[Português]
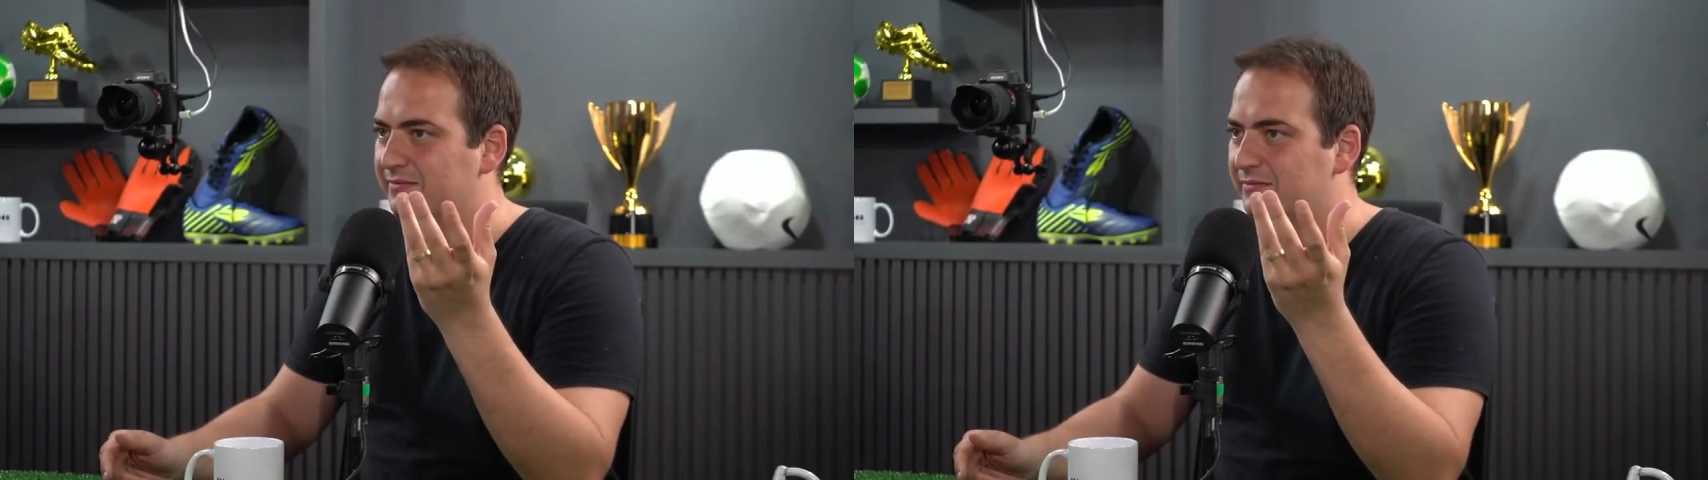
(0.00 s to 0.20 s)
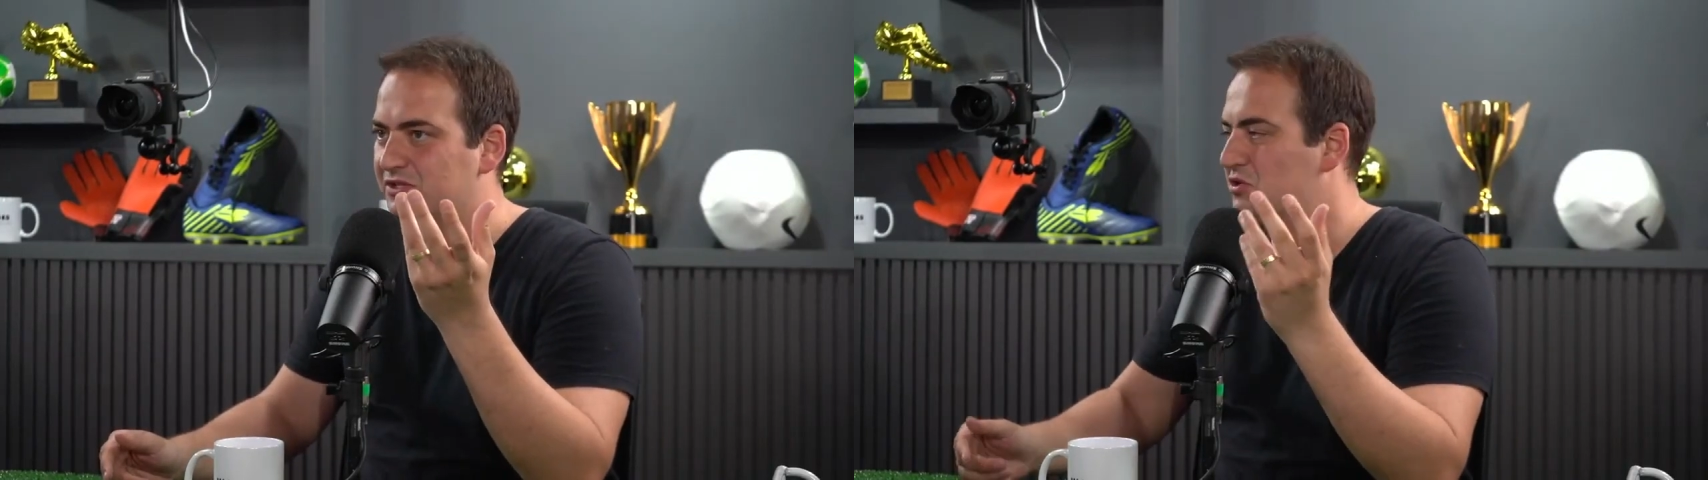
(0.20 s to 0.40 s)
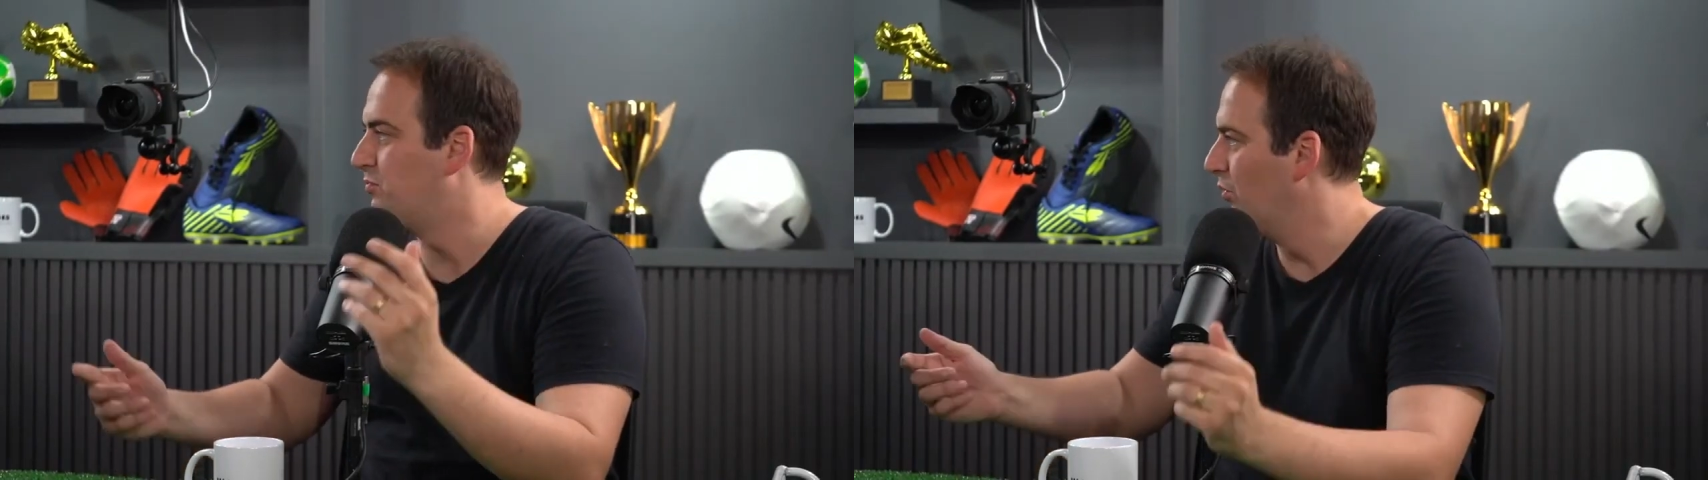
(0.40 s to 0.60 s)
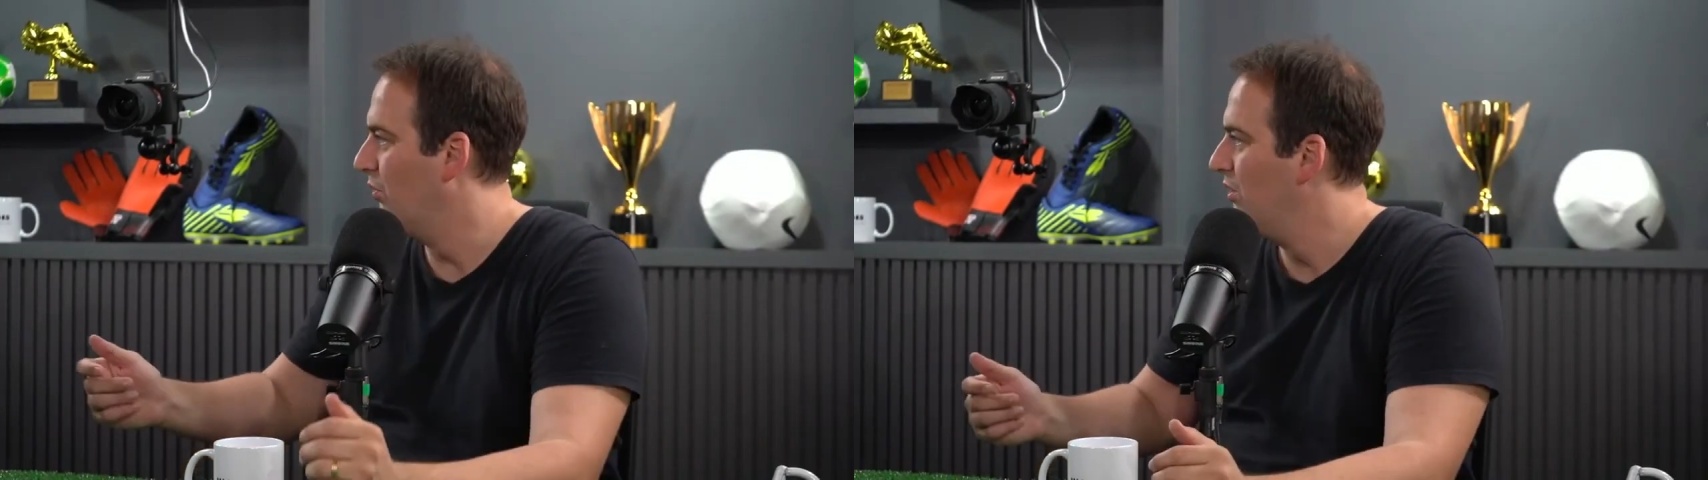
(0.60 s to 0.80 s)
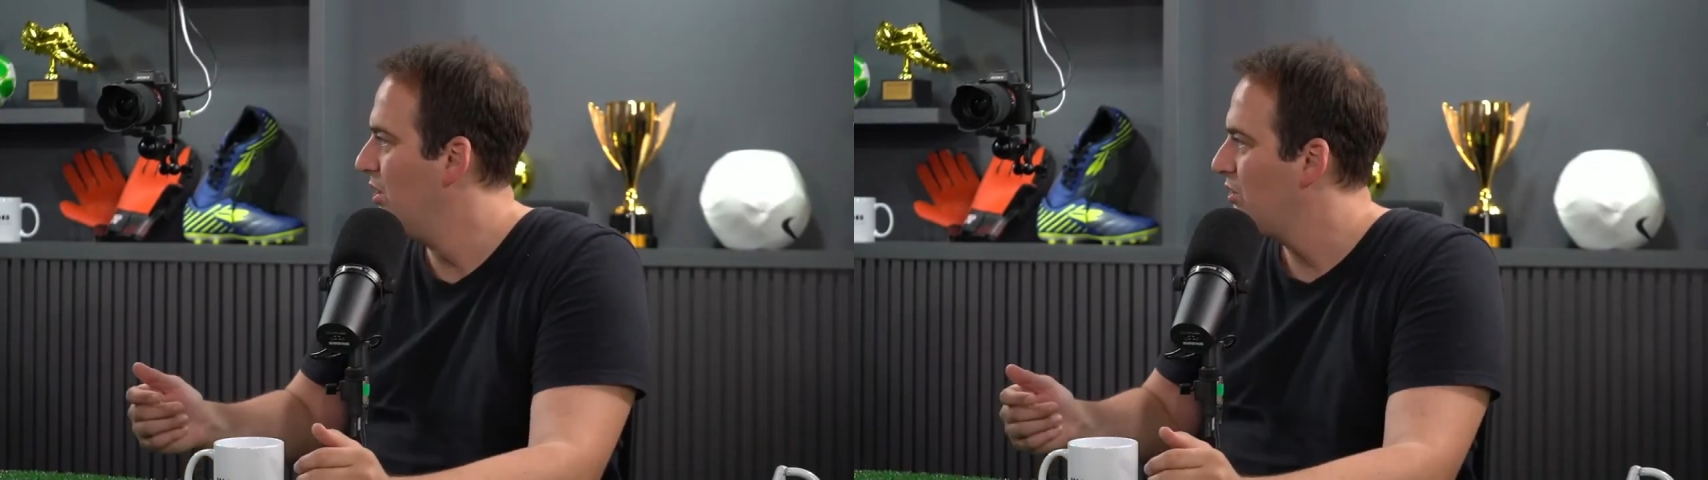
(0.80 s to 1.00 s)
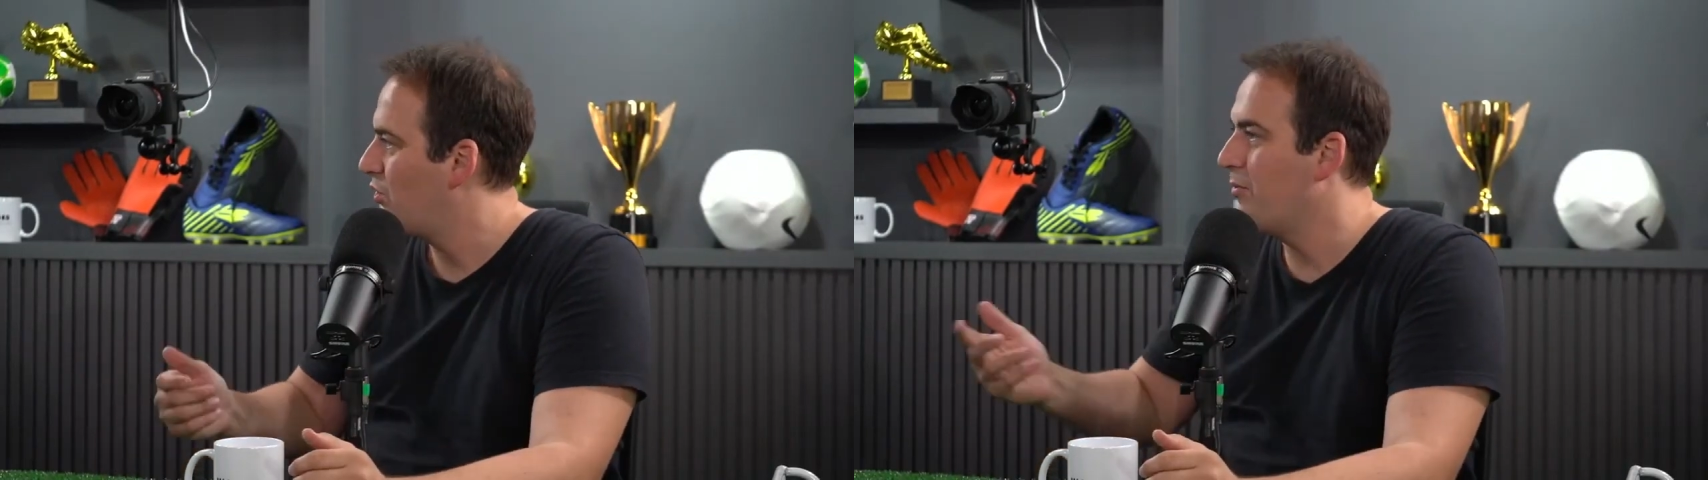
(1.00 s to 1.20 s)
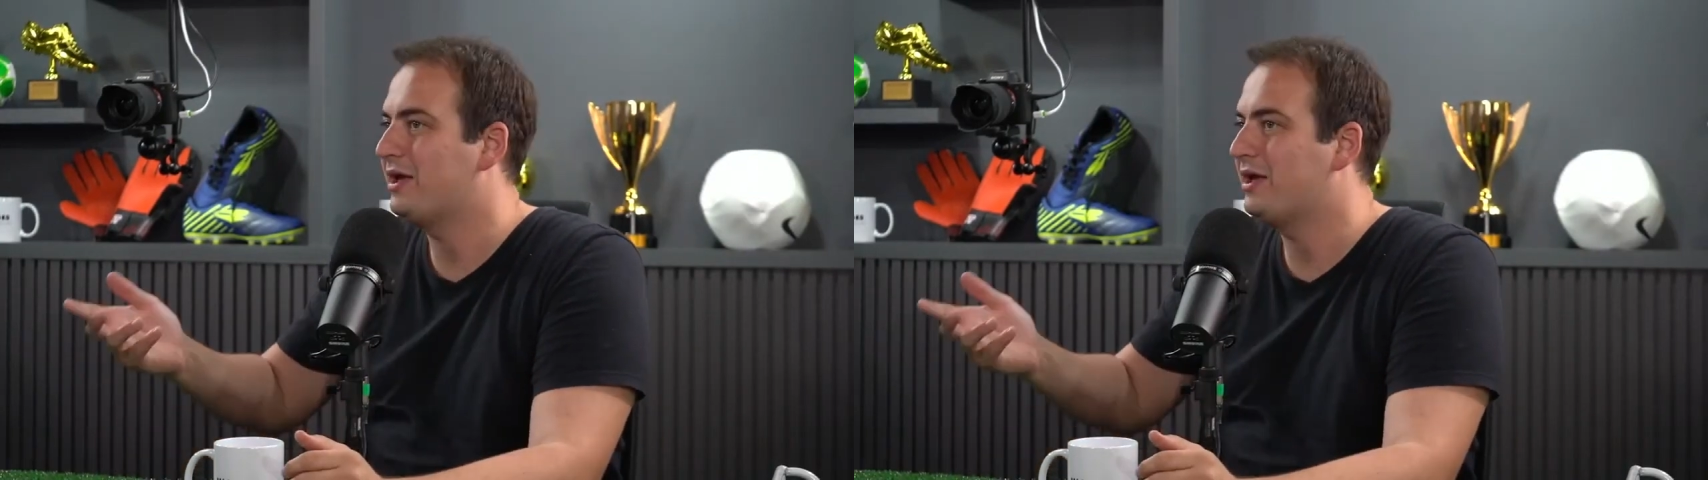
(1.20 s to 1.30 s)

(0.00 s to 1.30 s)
tipo, como é